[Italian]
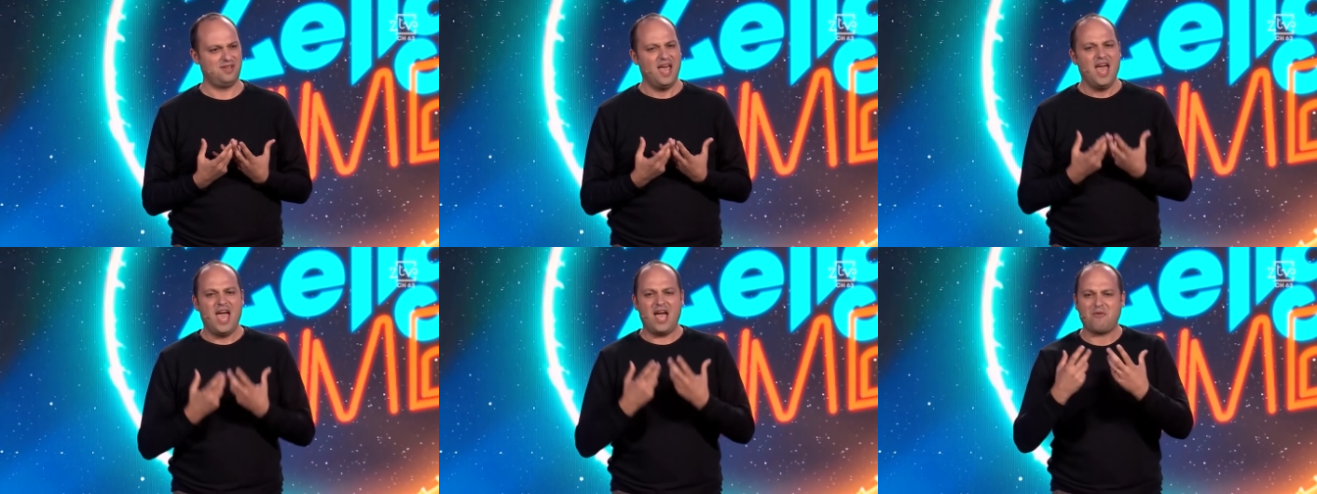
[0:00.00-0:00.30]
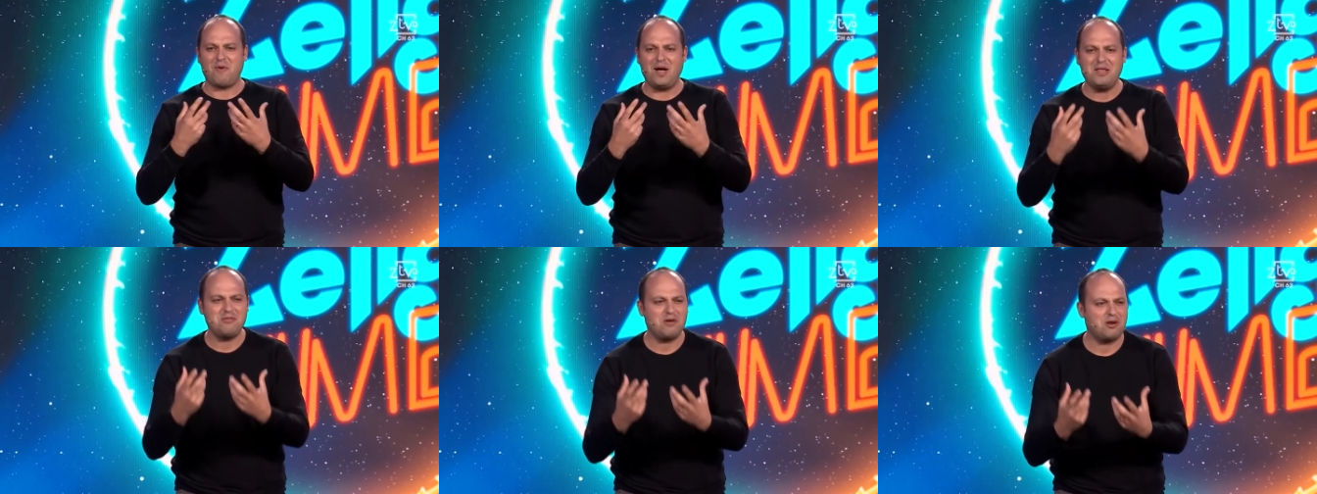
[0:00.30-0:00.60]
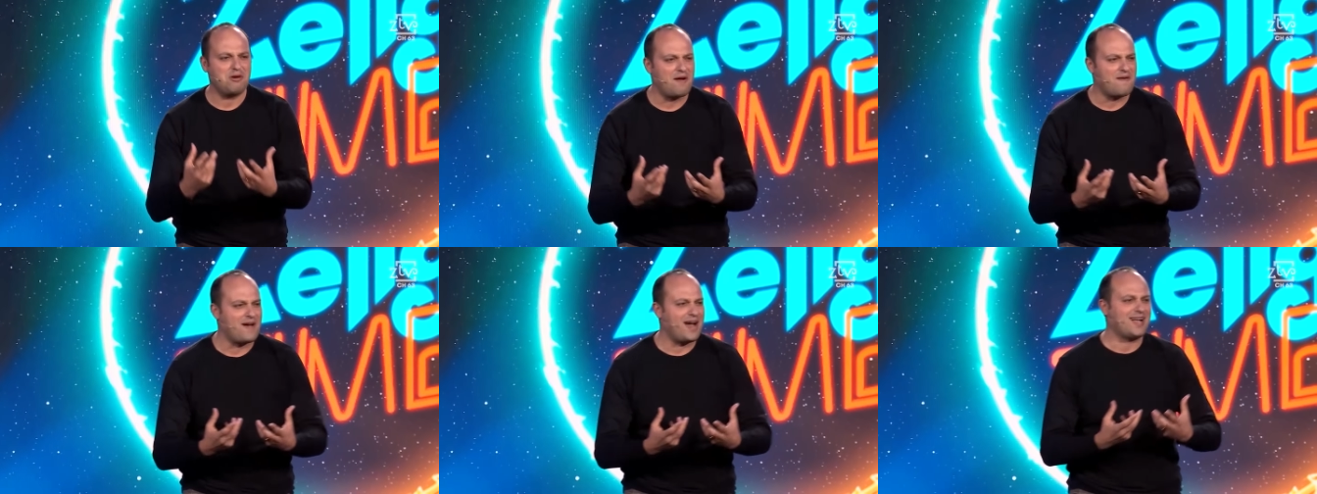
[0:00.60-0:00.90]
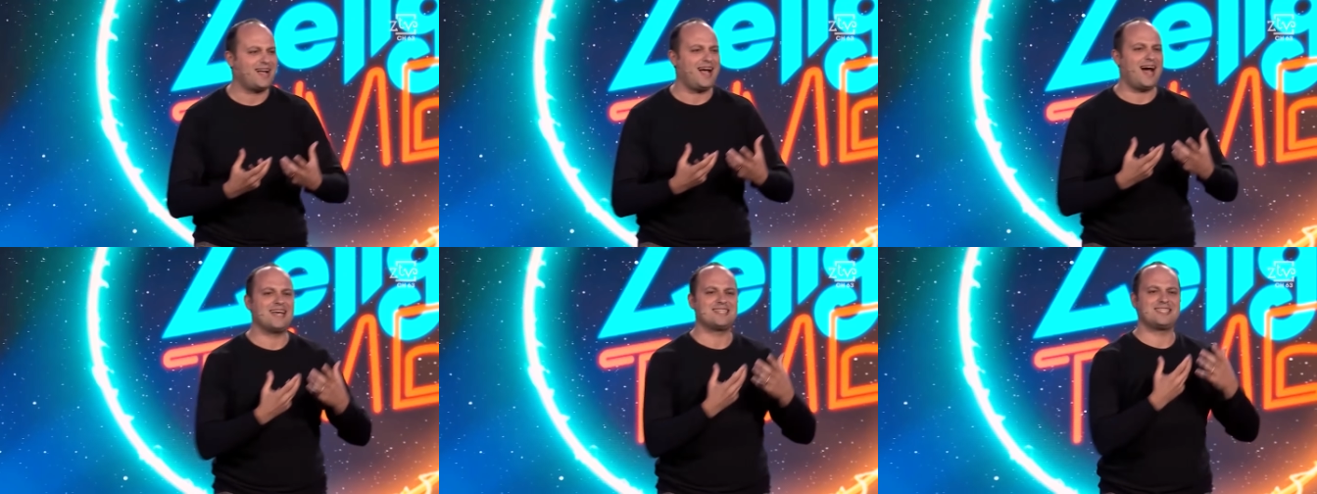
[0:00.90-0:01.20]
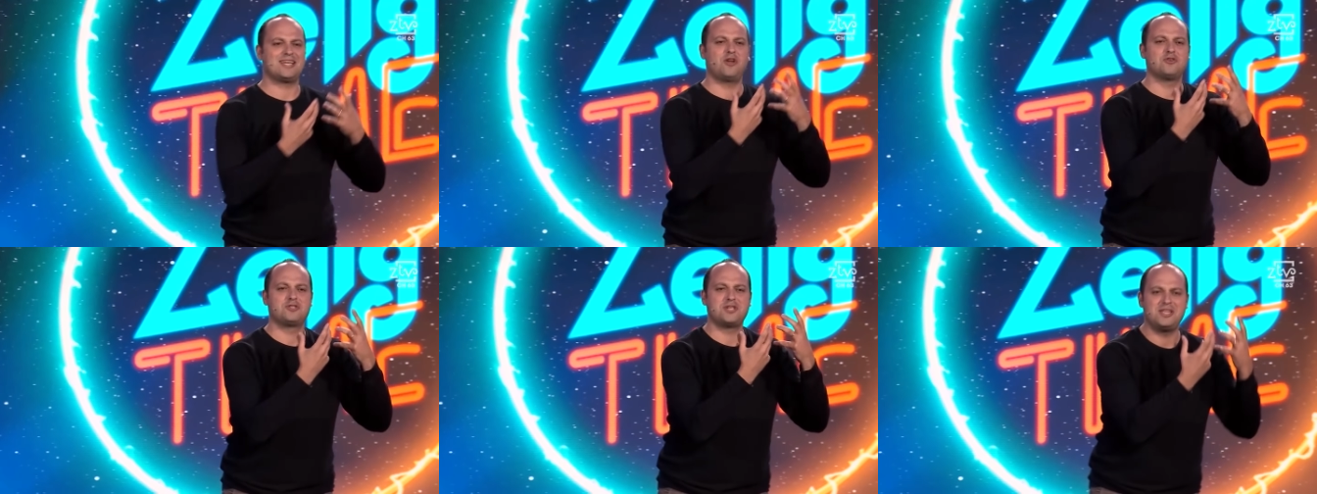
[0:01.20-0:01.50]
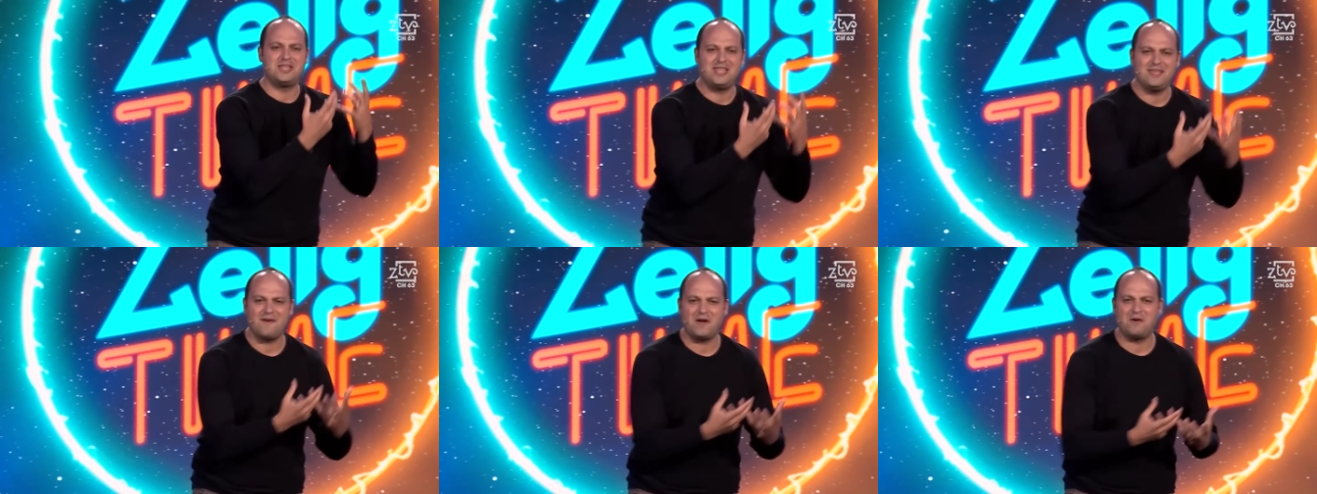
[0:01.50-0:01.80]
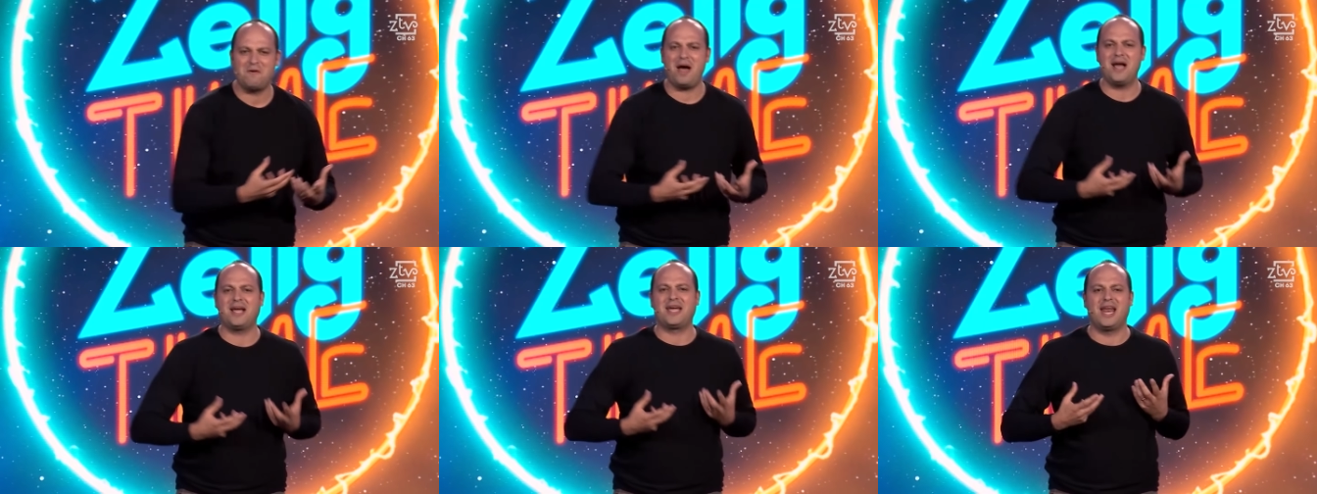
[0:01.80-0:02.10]
E quando arrivavi a casa lo
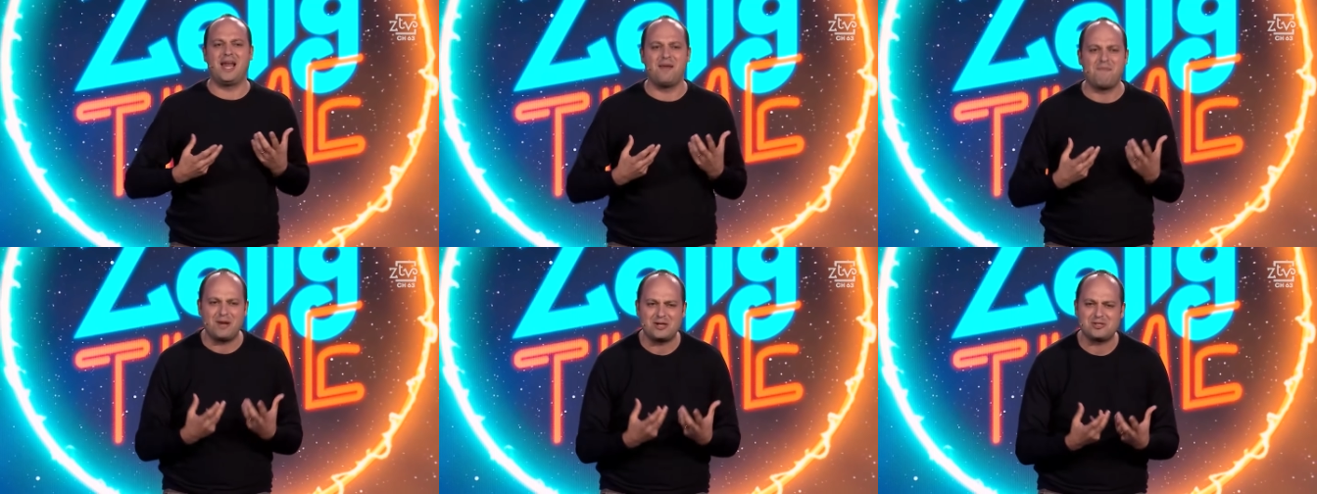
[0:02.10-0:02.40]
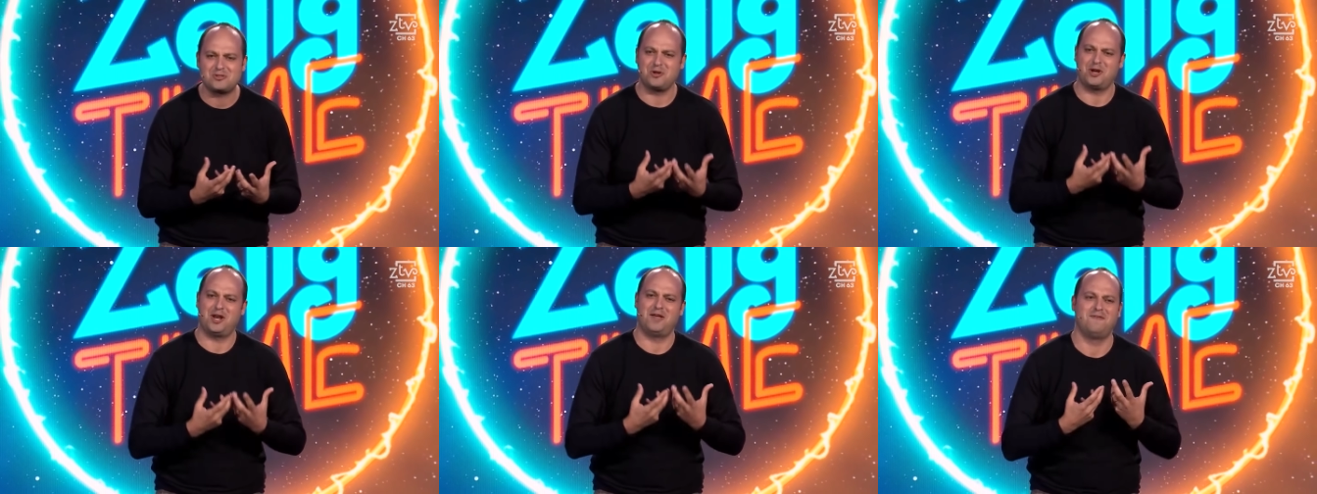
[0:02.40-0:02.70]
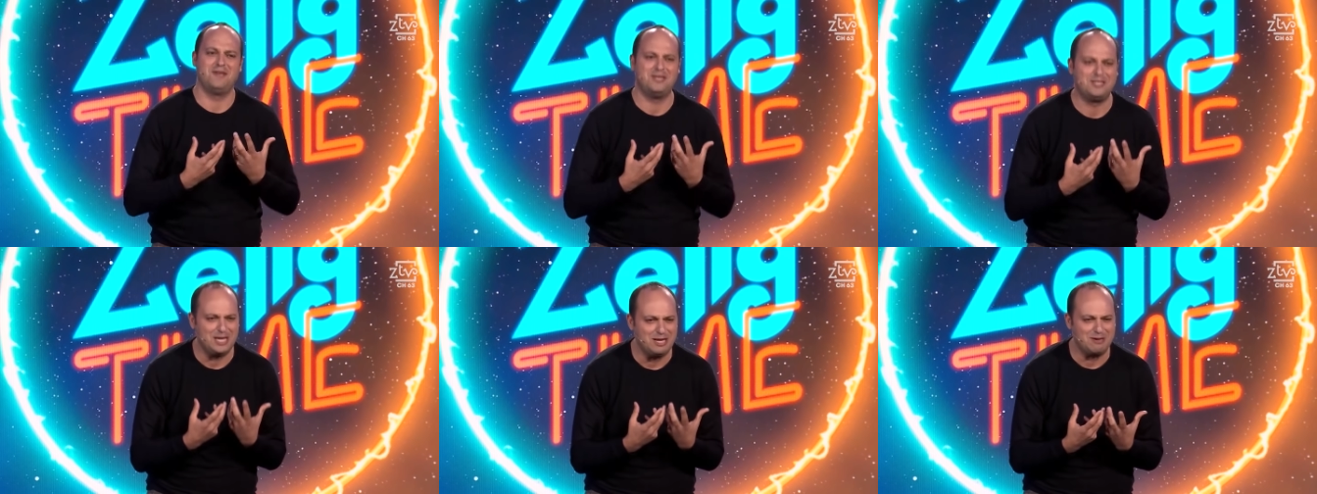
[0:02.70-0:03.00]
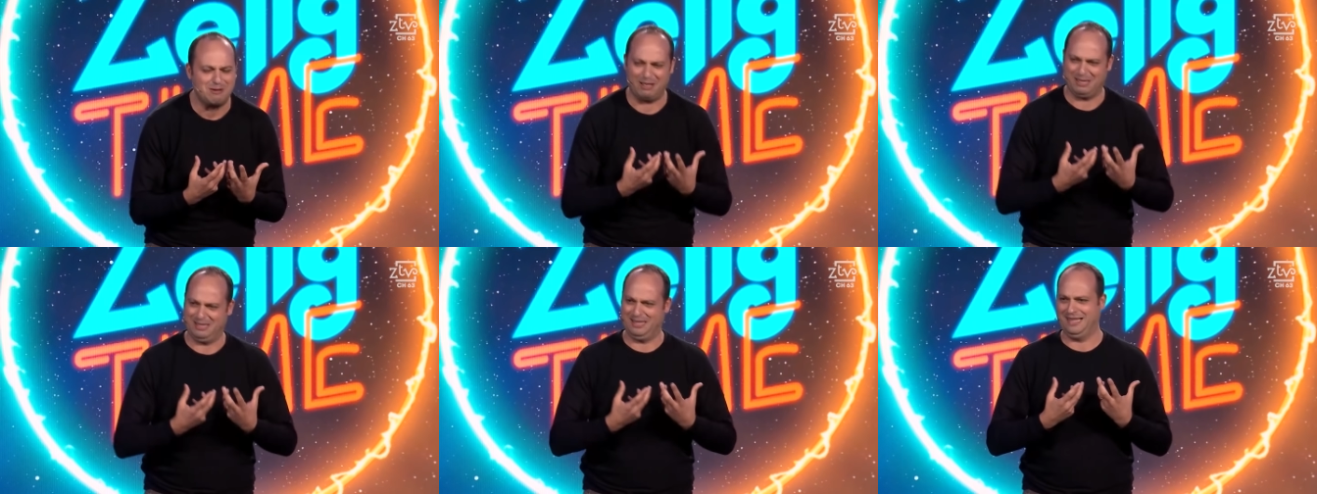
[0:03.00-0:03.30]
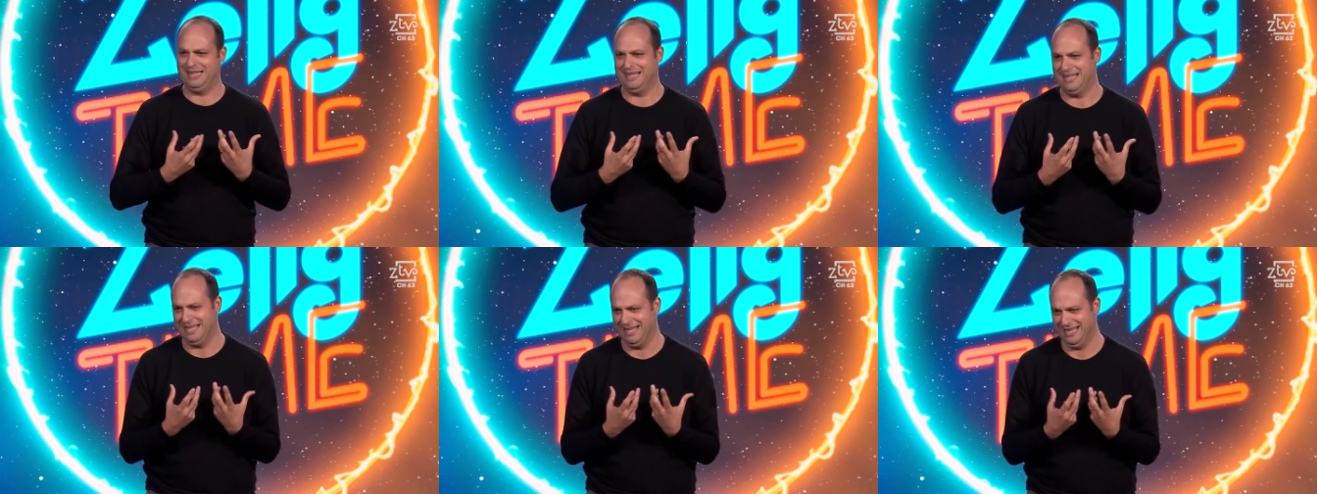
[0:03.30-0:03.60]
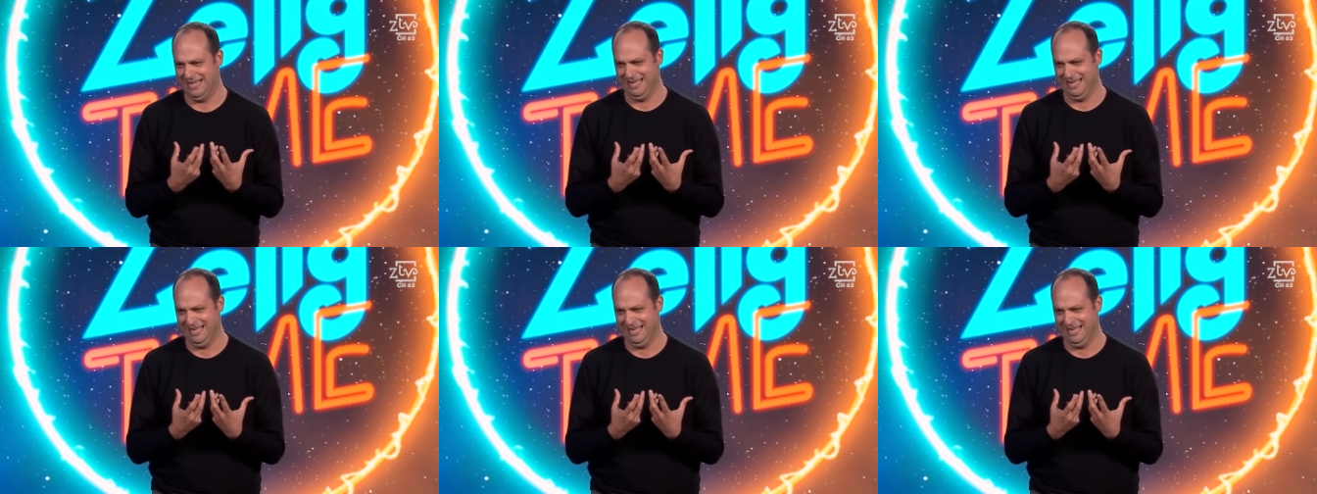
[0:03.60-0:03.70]
sentivano anche le persone vicino a te